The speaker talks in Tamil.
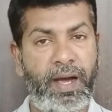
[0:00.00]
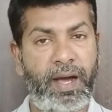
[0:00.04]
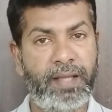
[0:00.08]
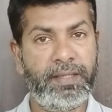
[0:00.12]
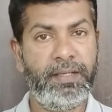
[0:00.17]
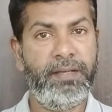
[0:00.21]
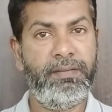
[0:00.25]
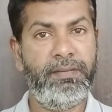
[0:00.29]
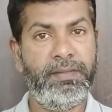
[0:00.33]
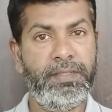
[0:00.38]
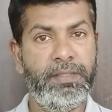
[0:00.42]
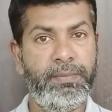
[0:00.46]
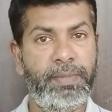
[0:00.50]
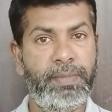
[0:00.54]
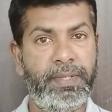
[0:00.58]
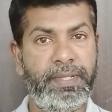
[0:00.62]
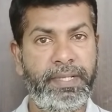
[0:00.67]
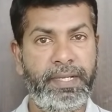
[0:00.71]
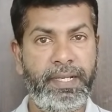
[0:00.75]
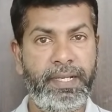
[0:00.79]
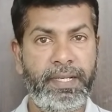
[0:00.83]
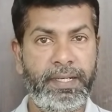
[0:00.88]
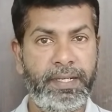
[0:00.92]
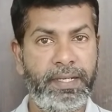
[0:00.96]
அதில் வந்து
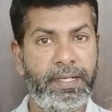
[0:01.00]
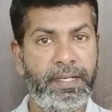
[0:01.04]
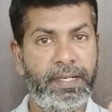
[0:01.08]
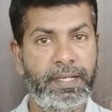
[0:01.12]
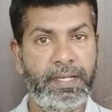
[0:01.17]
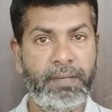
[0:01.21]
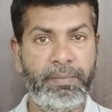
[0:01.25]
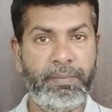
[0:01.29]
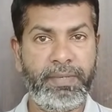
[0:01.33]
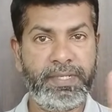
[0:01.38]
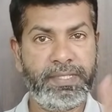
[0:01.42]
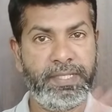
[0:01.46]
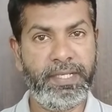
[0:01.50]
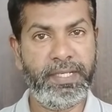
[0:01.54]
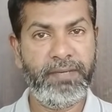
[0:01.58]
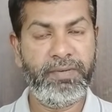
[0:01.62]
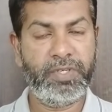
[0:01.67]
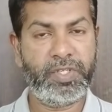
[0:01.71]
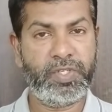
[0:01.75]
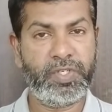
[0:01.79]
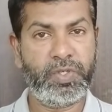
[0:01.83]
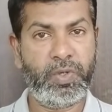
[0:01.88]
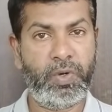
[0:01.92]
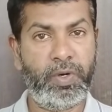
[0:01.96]
பார்த்திங்கன்னா ரெண்டு கம்பெனி
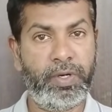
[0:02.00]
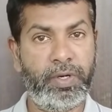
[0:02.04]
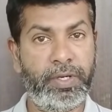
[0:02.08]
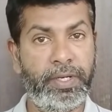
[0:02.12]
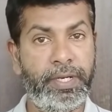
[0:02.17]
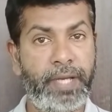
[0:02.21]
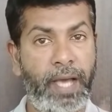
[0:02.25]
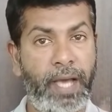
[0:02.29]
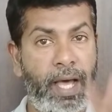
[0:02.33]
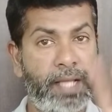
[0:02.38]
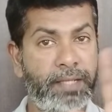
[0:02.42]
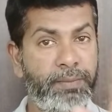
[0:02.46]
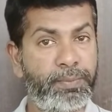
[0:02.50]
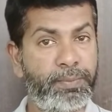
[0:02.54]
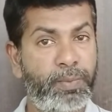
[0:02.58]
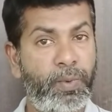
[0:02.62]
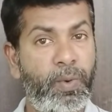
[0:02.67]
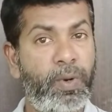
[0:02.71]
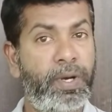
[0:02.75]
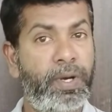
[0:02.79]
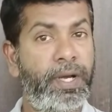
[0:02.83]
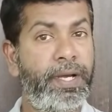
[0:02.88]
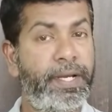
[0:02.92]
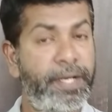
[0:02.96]
சீல் வச்சிட்டோம் அது
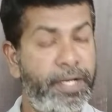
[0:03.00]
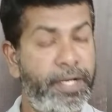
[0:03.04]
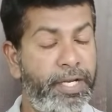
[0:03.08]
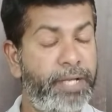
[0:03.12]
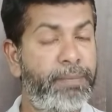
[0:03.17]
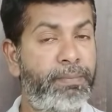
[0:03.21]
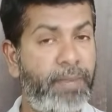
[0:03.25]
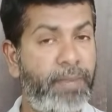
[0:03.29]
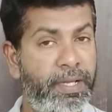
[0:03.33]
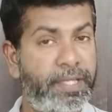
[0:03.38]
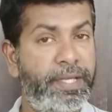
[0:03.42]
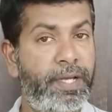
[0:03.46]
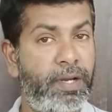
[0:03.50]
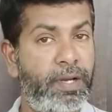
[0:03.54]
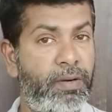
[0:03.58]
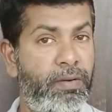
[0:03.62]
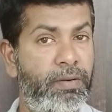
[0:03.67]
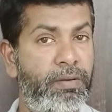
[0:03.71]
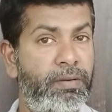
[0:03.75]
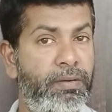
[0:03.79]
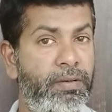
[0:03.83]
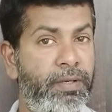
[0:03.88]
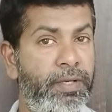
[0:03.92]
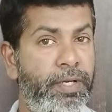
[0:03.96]
போக இன்றைக்கி
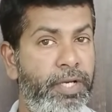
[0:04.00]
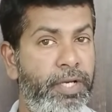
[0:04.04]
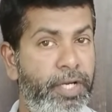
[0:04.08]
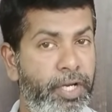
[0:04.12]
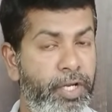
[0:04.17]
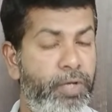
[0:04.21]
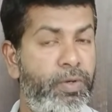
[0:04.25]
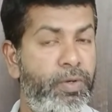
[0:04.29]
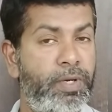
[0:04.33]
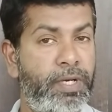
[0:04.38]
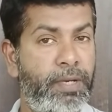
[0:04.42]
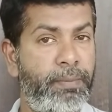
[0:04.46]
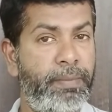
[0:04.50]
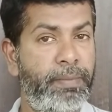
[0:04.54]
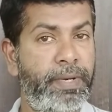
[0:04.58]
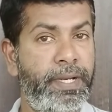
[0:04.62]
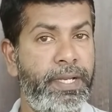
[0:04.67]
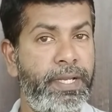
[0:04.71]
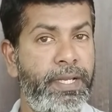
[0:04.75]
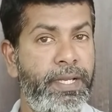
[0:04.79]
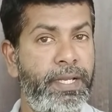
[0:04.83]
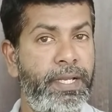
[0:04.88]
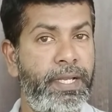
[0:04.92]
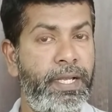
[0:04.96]
மதியானம் இன்றைக்கி ஒரு
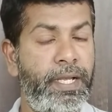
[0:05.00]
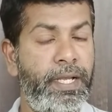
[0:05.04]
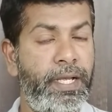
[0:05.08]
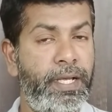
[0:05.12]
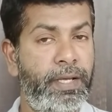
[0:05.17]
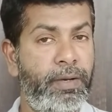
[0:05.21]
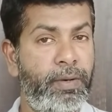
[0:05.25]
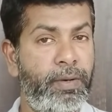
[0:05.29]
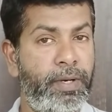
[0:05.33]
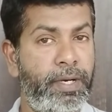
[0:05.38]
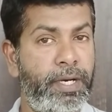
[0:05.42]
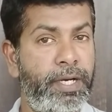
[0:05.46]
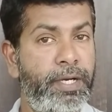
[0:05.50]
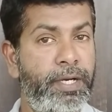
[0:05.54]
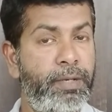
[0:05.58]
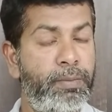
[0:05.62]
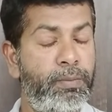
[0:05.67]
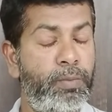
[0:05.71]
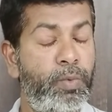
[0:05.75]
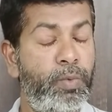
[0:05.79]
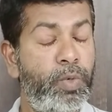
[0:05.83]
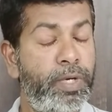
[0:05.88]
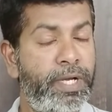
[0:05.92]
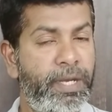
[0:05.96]
கம்பெனி ஒரு ரெண்டு
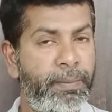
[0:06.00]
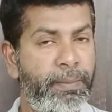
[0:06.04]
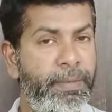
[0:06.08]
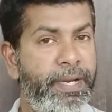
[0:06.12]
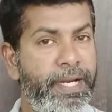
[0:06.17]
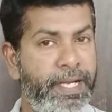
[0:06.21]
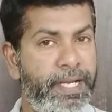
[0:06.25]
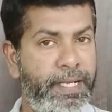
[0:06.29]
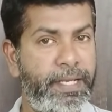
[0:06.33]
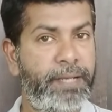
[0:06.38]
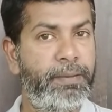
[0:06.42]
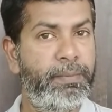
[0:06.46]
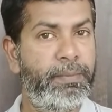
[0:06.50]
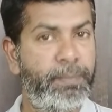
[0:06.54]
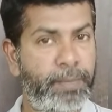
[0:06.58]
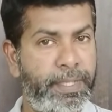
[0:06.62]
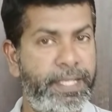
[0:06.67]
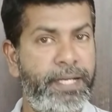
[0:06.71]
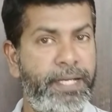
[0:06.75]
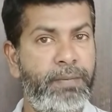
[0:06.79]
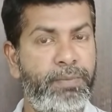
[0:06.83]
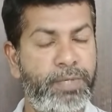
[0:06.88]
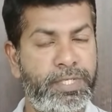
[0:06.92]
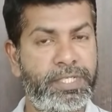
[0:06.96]
மூணு கம்பெனி இன்றைக்கி
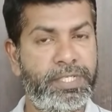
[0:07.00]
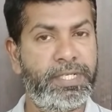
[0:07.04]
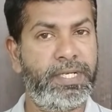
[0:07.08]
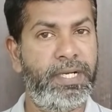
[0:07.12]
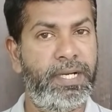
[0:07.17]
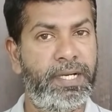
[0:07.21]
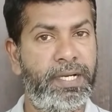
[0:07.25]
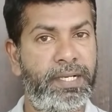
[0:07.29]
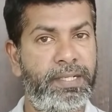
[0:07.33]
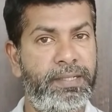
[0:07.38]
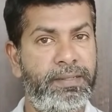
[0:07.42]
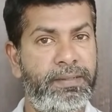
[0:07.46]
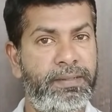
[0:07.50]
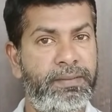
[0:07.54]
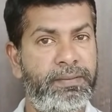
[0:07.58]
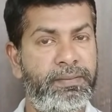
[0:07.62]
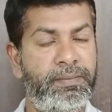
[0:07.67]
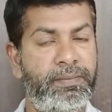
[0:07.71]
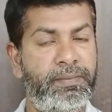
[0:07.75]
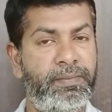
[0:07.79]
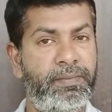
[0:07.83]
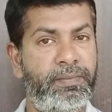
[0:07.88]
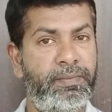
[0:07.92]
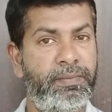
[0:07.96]
மதியானம் பிடிச்சிருக்காங்க
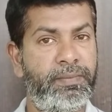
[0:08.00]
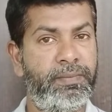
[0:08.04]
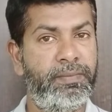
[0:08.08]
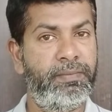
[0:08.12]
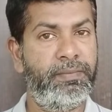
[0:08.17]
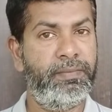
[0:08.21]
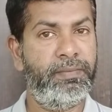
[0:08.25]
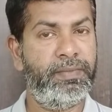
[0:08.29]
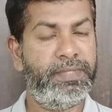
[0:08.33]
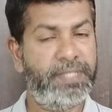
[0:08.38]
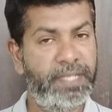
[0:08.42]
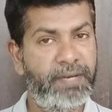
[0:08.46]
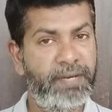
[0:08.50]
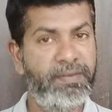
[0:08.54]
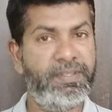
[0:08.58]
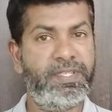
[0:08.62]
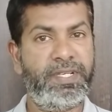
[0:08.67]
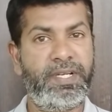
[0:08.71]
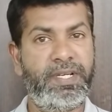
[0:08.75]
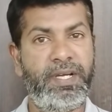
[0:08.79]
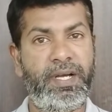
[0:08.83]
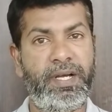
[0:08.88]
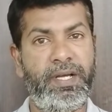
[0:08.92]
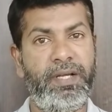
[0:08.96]
சீல்
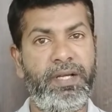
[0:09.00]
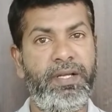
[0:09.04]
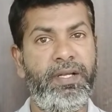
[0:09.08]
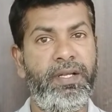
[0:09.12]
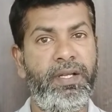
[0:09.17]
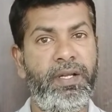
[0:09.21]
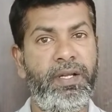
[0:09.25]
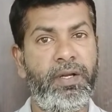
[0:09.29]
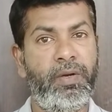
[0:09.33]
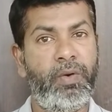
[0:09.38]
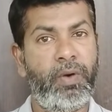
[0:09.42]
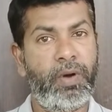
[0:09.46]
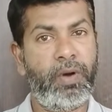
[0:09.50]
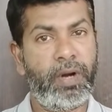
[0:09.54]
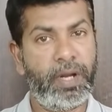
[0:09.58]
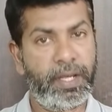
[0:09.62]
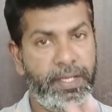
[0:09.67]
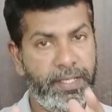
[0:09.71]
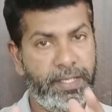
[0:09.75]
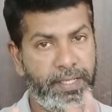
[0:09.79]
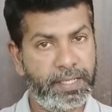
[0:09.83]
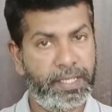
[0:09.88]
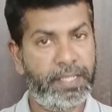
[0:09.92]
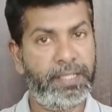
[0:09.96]
வச்சுருக்காங்க
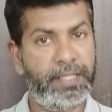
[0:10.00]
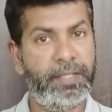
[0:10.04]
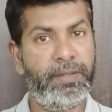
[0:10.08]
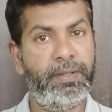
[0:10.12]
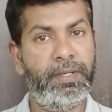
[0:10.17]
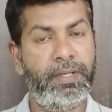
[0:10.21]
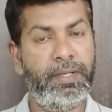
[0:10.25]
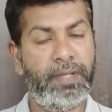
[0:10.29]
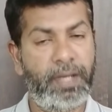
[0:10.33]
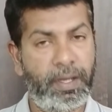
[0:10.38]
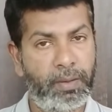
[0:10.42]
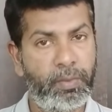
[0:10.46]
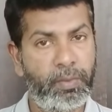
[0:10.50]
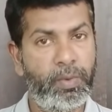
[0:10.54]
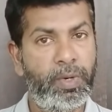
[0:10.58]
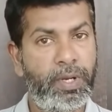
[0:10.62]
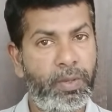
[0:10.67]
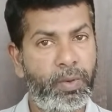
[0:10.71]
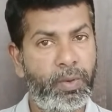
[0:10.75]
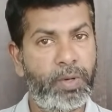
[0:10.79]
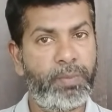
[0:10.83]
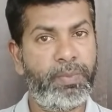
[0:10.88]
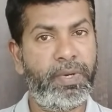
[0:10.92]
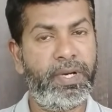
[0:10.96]
கொரோனா இருக்குது அந்த
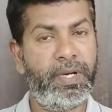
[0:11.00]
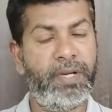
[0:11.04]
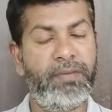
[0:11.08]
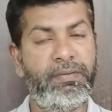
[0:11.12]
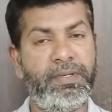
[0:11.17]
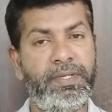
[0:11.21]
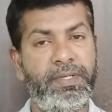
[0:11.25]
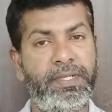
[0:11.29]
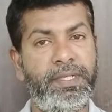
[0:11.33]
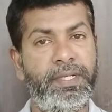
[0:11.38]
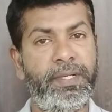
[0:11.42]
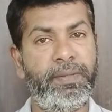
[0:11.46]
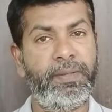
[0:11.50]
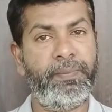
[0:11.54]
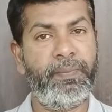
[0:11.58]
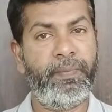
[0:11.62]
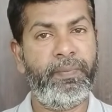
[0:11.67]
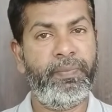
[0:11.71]
உள்ளே ஒர்க் கிட்டே